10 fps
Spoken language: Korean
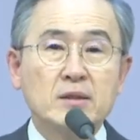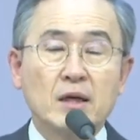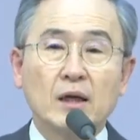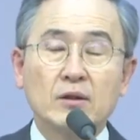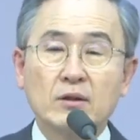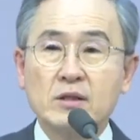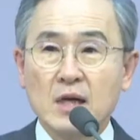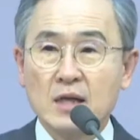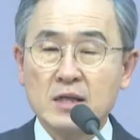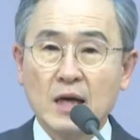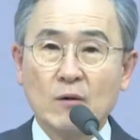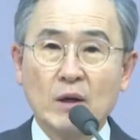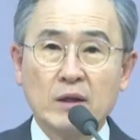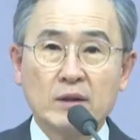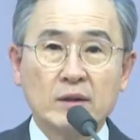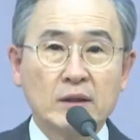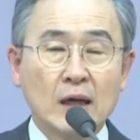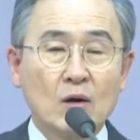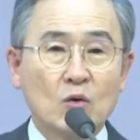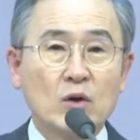제가 늘 잘 사용하는
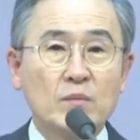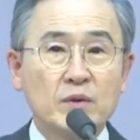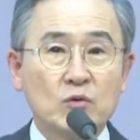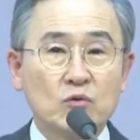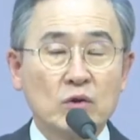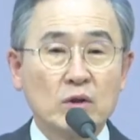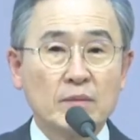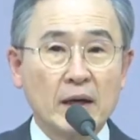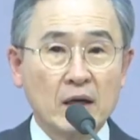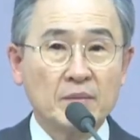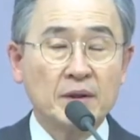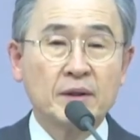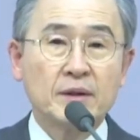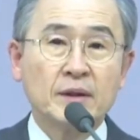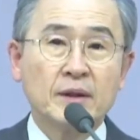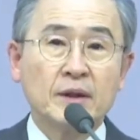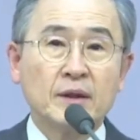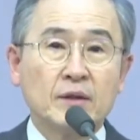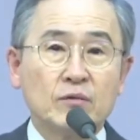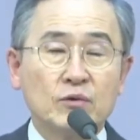난로의 비유를 말하면
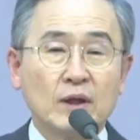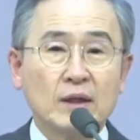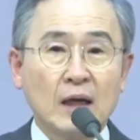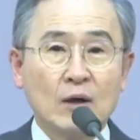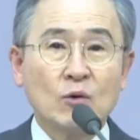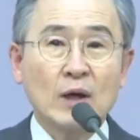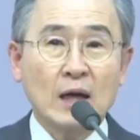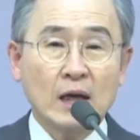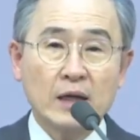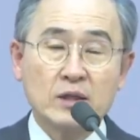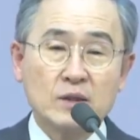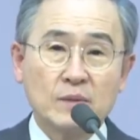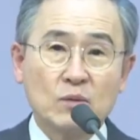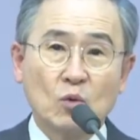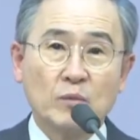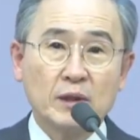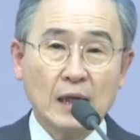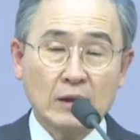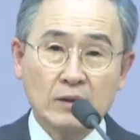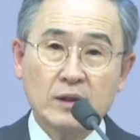우리가 난로 가까이 있으면 몸이
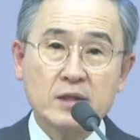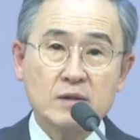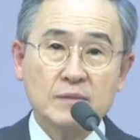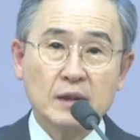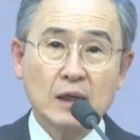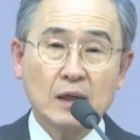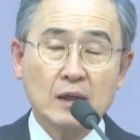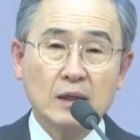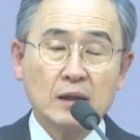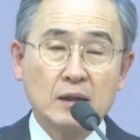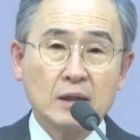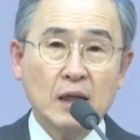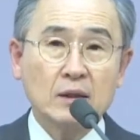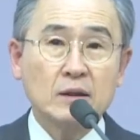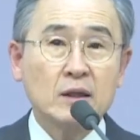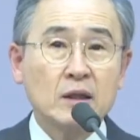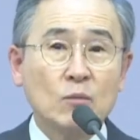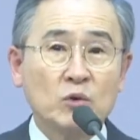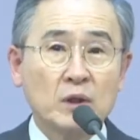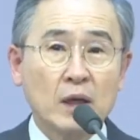따뜻해집니다. 따뜻하다
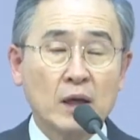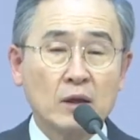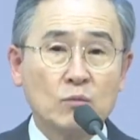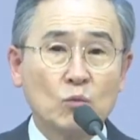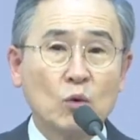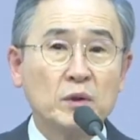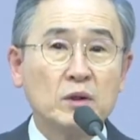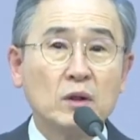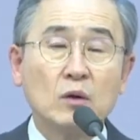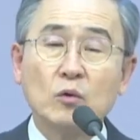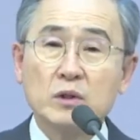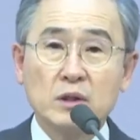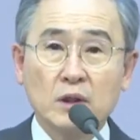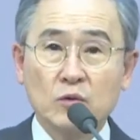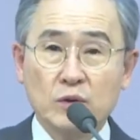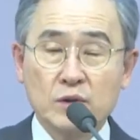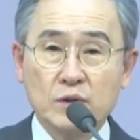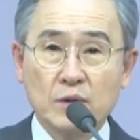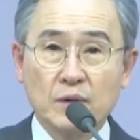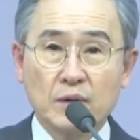못해 몸이 뜨거워질 때도
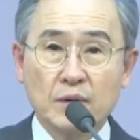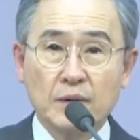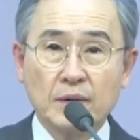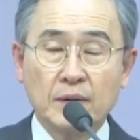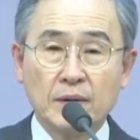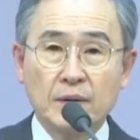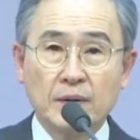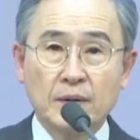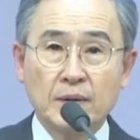있죠. 어?